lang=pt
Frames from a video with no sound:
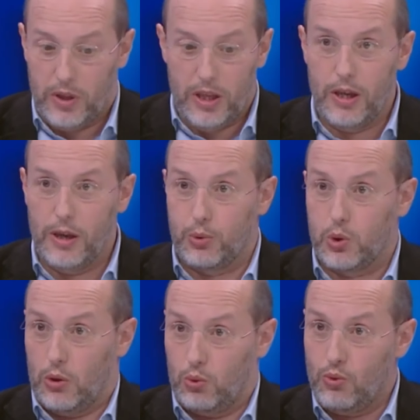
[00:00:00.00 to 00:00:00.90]
E,
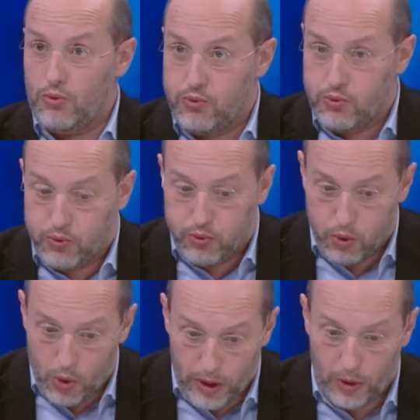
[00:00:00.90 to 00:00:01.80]
portanto,
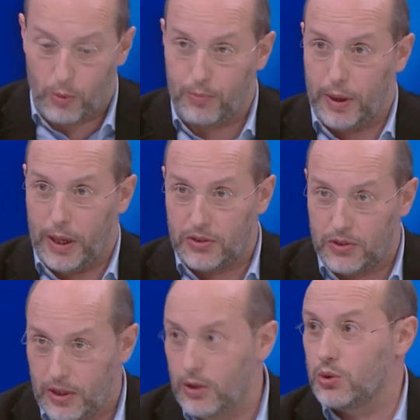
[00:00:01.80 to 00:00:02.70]
foi o
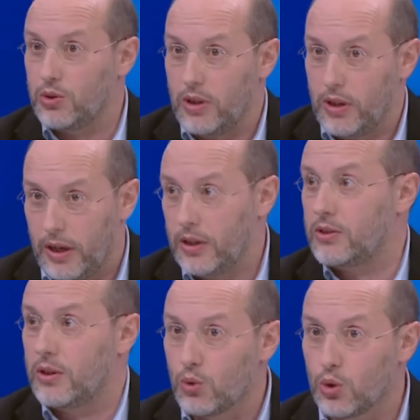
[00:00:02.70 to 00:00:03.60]
PSD e o
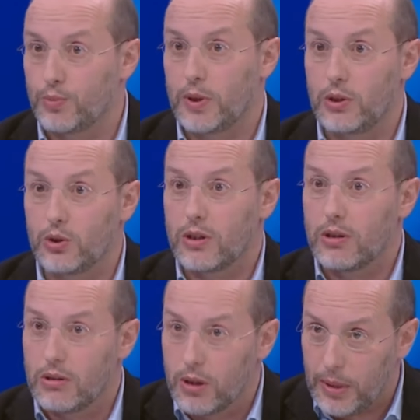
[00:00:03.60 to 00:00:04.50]
CDS, entre outros partidos, que
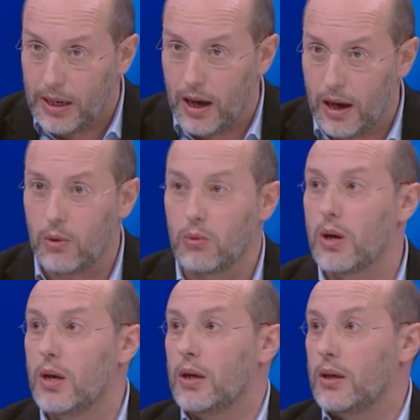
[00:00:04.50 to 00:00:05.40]
determinaram
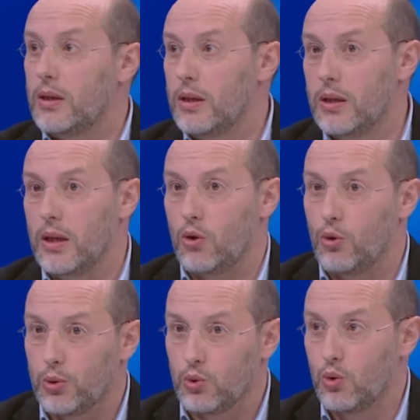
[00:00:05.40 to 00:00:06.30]
que a
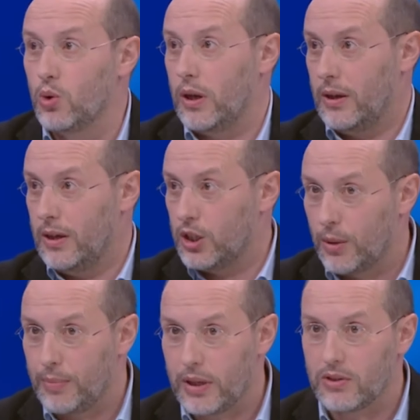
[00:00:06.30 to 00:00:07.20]
cobertura nas
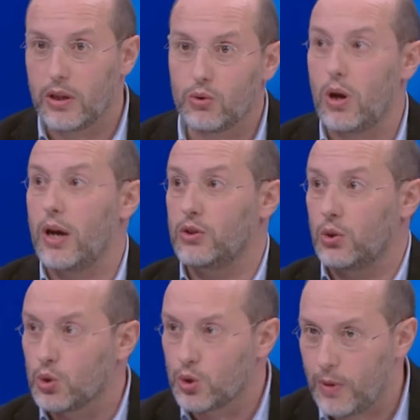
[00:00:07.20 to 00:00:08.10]
campanhas eleitorais e
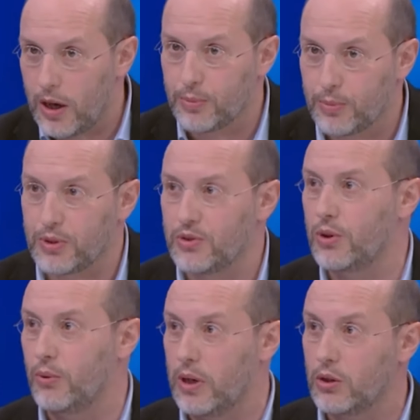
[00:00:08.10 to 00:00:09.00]
que os debates que
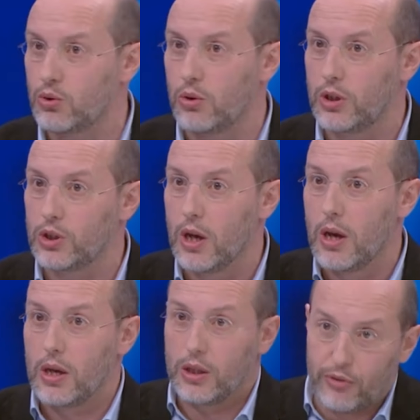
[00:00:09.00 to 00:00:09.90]
precediam eleições
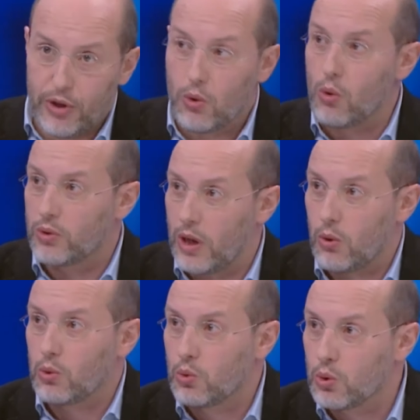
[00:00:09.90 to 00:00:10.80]
deveriam
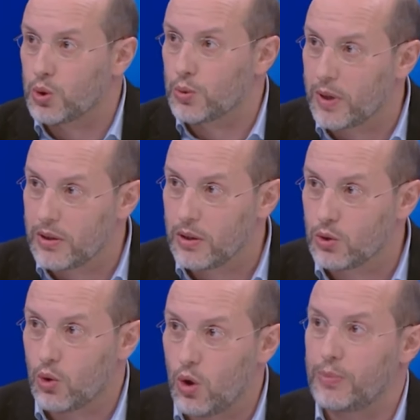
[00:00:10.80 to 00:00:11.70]
contar com todos os
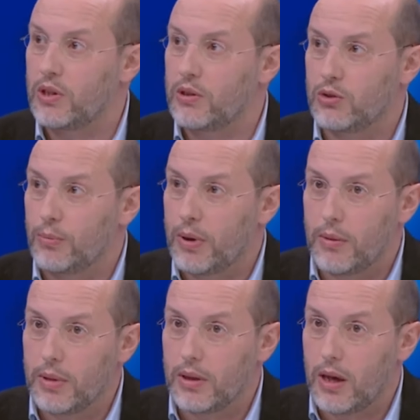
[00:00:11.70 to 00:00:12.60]
partidos com representação
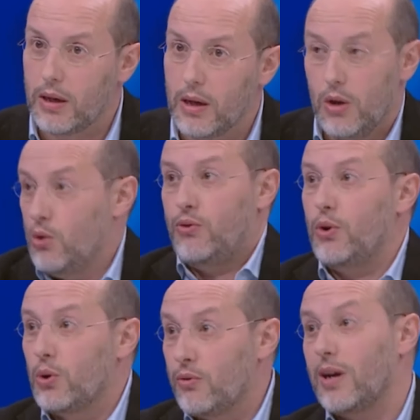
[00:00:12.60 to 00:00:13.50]
parlamentar. Não
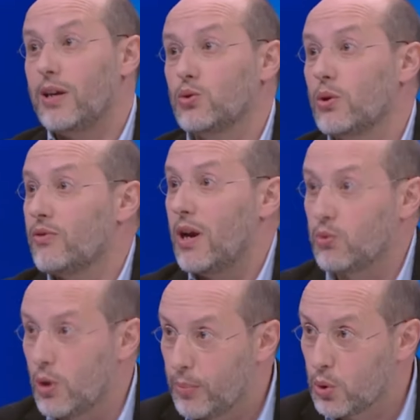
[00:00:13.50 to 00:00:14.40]
foi o livro, aliás, o livro na
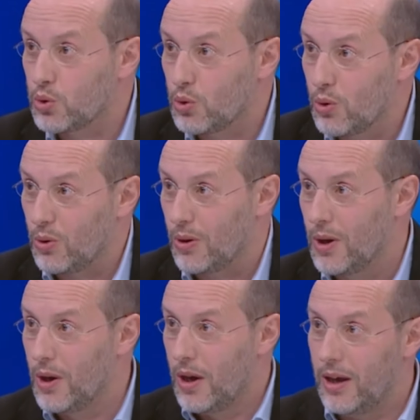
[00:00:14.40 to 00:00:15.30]
altura protestou com,
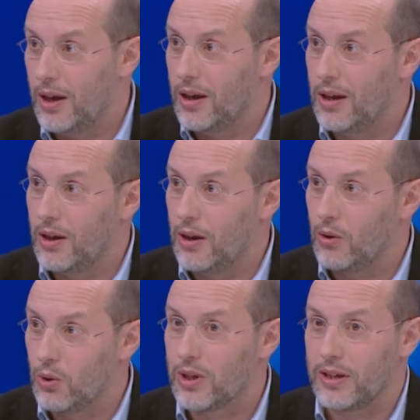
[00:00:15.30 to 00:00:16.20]

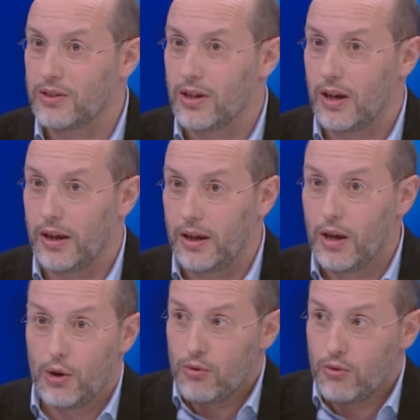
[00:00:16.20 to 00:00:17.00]
uh, contra essa lei.